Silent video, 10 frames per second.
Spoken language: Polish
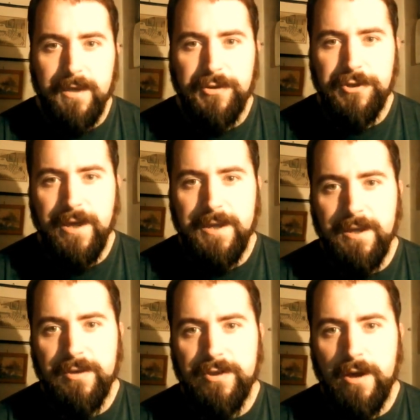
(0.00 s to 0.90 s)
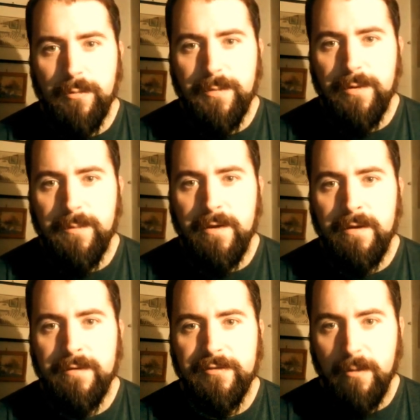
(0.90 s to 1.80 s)
Dzisiaj chciałbym
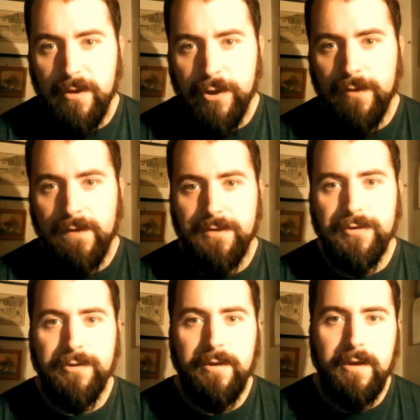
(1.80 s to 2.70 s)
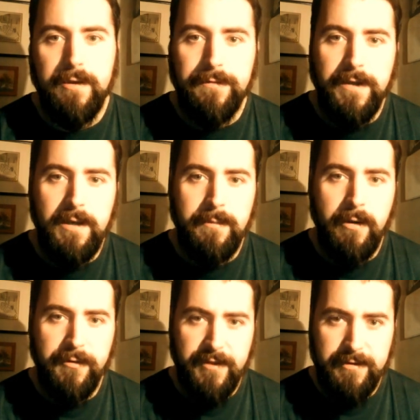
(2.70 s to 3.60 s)
skomentować
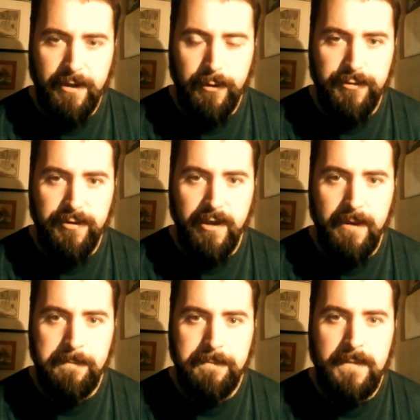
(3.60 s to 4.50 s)
film Ostatnia Rodzina.